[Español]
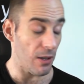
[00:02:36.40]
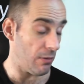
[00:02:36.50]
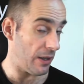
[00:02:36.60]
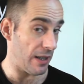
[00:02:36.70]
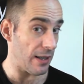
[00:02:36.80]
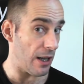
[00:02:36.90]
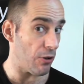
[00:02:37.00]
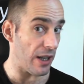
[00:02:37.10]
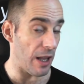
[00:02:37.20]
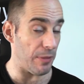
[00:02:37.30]
Está claro
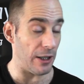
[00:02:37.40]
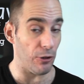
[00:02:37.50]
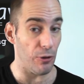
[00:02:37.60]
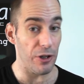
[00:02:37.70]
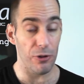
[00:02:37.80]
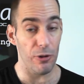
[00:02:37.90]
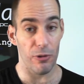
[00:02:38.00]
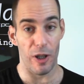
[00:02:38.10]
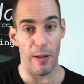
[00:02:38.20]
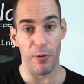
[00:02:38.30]
que además de todo esto,
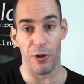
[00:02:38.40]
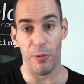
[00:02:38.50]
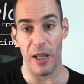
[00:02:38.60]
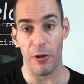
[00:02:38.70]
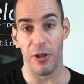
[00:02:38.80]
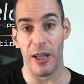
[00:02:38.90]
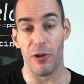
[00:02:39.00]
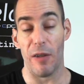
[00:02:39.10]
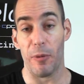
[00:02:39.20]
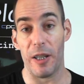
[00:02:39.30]
no debemos de olvidarnos de que es
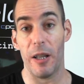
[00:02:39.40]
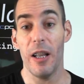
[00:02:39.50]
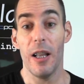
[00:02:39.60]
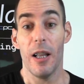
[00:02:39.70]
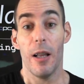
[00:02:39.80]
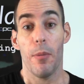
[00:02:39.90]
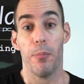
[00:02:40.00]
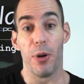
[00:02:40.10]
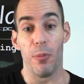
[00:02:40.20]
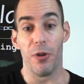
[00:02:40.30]
una forma de
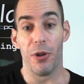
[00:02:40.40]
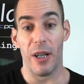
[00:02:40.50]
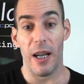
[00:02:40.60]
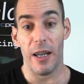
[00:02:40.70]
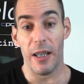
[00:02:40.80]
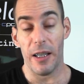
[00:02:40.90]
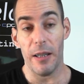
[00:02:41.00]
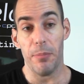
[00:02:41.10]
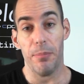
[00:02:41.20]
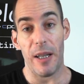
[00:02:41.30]
promocionar
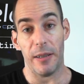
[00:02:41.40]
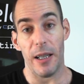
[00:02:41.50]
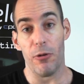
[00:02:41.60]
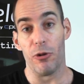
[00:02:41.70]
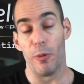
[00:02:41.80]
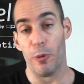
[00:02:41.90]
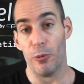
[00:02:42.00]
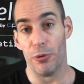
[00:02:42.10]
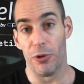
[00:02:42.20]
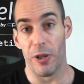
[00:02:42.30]
y vender nuestros
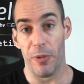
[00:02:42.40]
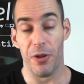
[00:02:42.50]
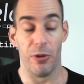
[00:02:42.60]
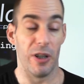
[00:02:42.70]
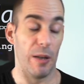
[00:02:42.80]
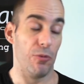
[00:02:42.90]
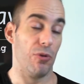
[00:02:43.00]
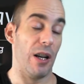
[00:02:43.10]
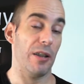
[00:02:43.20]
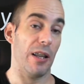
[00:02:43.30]
productos o servicios. Tenemos
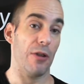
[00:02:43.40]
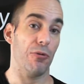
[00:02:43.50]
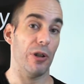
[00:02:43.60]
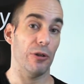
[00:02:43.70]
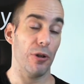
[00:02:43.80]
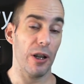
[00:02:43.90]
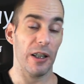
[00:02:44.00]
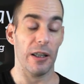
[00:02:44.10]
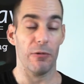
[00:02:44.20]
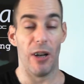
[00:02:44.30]
una lista de
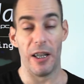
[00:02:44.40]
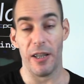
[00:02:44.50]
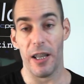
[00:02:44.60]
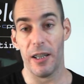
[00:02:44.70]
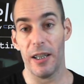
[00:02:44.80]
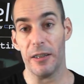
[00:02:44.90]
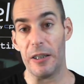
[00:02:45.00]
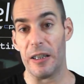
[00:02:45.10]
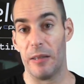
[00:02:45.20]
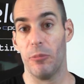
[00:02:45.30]
suscriptores, una lista de
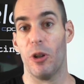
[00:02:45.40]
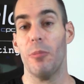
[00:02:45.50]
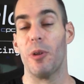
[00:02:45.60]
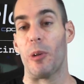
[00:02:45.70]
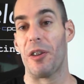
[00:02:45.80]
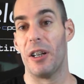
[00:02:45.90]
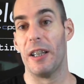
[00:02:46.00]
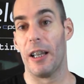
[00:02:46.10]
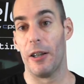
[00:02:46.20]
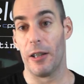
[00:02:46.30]
clientes y bueno, podemos hacerle
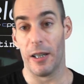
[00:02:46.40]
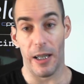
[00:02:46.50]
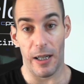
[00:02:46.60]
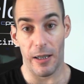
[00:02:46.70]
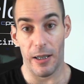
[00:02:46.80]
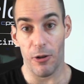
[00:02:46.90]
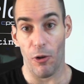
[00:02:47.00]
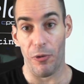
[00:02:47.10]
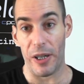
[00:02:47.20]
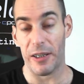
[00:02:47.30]
llegarles
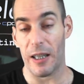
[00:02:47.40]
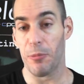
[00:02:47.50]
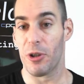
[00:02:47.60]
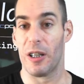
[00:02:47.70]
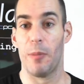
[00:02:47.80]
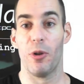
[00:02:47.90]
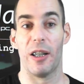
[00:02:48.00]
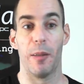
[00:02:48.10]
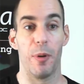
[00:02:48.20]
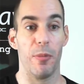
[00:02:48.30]
ofertas pues, en épocas
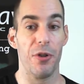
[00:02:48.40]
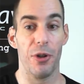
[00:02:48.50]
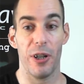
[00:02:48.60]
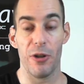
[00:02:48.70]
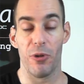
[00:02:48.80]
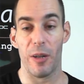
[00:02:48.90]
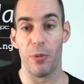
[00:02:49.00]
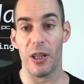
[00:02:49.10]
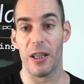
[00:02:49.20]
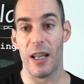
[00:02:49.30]
de promociones o en
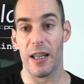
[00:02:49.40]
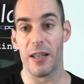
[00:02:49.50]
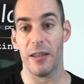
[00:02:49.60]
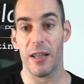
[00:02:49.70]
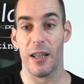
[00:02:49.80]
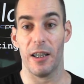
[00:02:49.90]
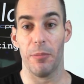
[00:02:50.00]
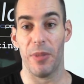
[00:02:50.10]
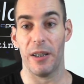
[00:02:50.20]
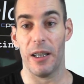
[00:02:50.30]
épocas en las que es interesante
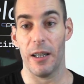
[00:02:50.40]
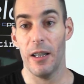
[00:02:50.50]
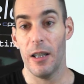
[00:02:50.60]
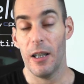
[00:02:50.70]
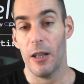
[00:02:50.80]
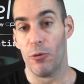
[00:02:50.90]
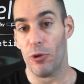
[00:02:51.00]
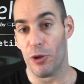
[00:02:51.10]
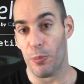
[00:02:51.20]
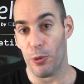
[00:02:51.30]
vender
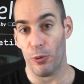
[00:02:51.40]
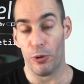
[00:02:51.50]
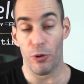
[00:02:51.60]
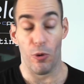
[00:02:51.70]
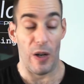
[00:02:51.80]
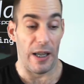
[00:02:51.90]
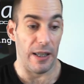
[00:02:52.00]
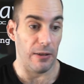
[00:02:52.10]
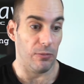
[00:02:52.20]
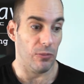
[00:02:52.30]
nuestros productos o la
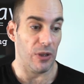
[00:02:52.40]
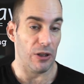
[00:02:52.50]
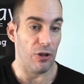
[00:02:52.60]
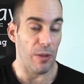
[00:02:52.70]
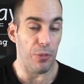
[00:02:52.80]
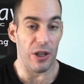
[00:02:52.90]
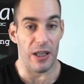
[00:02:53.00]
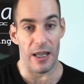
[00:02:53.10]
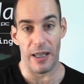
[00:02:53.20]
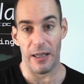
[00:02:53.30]
que son épocas en
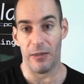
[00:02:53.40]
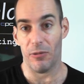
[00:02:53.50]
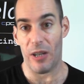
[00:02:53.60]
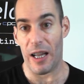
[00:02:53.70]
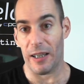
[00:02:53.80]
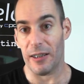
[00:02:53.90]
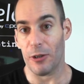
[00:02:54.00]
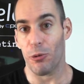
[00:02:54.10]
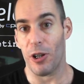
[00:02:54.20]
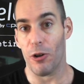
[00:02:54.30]
las que la gente
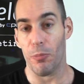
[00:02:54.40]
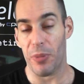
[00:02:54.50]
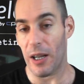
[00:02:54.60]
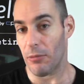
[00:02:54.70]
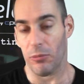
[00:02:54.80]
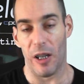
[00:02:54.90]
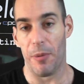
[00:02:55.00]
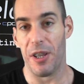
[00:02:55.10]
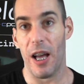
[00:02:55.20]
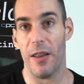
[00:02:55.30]
suele comprar,
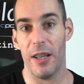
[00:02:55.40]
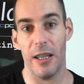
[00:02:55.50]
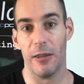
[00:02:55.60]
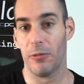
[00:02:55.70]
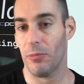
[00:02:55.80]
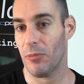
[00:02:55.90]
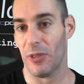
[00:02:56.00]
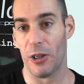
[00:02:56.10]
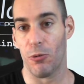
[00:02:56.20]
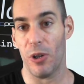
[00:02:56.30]
navidades,
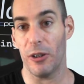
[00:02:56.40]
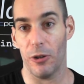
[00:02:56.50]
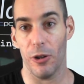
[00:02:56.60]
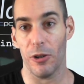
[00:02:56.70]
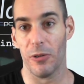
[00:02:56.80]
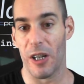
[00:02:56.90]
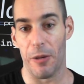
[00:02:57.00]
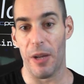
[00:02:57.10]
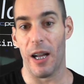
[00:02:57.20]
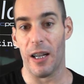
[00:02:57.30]
descuentos,
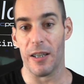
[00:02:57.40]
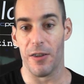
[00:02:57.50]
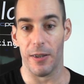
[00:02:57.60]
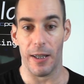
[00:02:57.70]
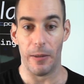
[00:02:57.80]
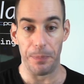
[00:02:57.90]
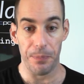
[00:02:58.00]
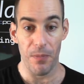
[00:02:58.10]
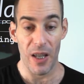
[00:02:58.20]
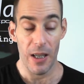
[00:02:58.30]
rebajas, etcétera
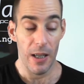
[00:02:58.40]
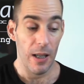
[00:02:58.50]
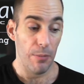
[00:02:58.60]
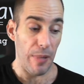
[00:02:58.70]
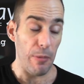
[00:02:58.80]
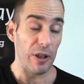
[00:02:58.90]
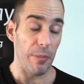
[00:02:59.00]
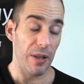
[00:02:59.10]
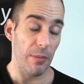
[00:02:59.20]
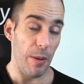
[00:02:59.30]
Vamos
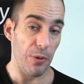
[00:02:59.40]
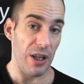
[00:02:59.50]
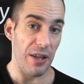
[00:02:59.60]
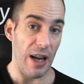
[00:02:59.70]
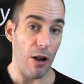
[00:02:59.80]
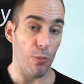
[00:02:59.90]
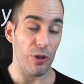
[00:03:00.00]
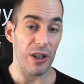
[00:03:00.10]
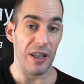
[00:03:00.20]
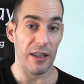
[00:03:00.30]
también a poder hacer algo muy
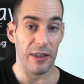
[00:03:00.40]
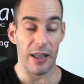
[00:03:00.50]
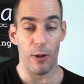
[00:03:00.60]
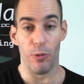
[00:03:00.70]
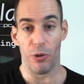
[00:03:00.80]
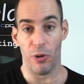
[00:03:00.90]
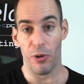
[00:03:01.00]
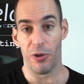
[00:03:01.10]
interesante como son los